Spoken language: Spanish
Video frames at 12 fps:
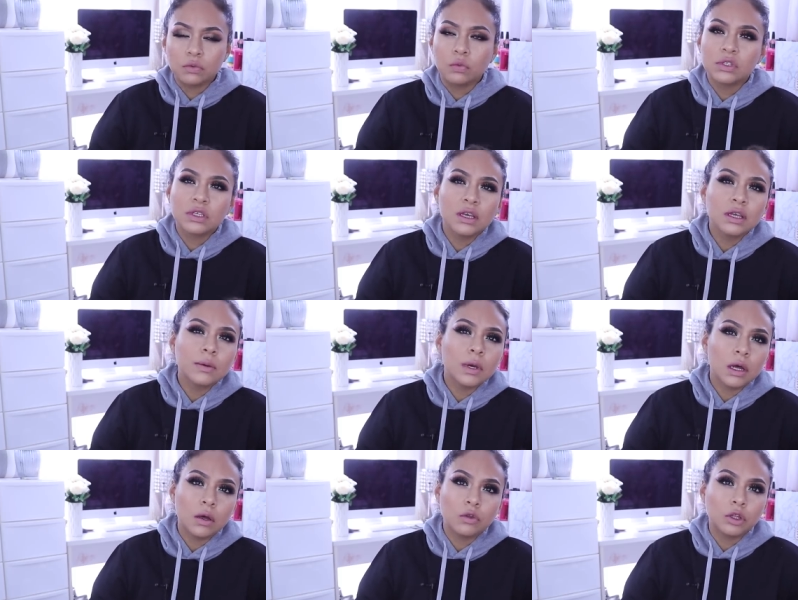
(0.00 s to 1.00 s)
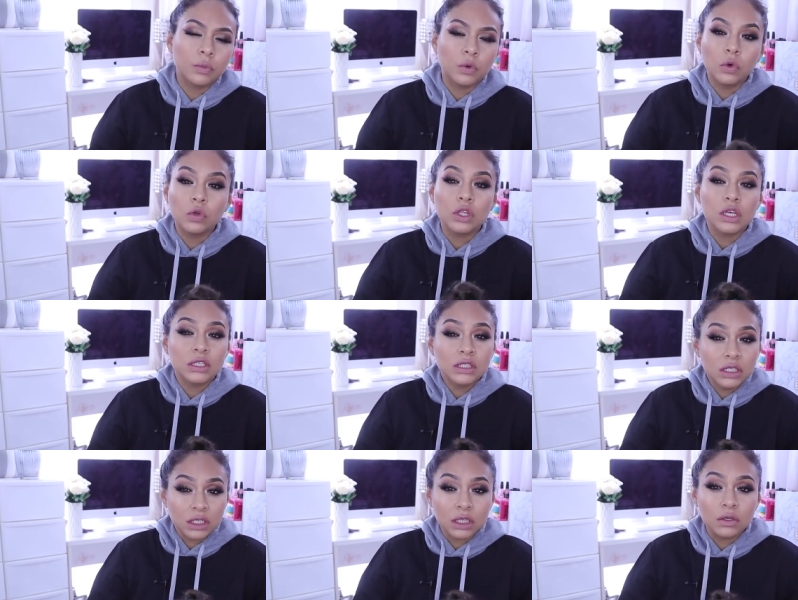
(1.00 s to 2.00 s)
no es que haya bajado tampoco
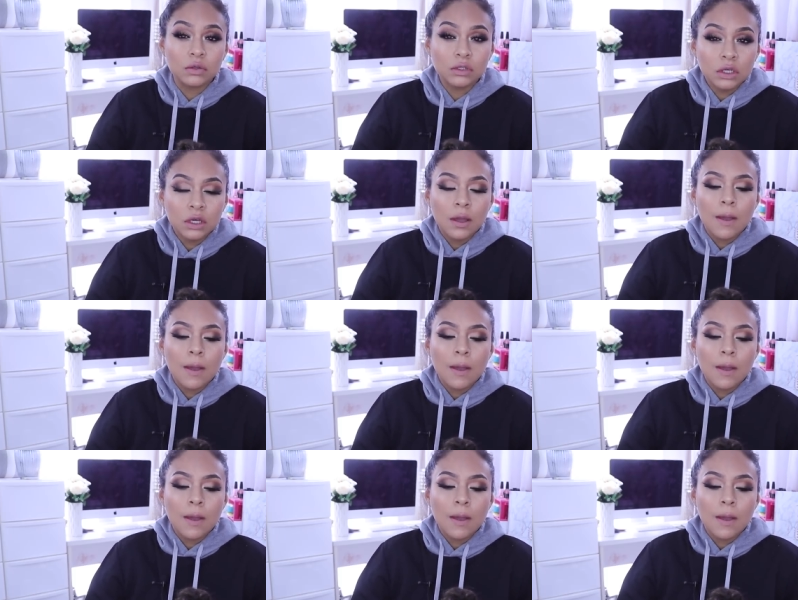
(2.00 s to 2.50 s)
10 kilos,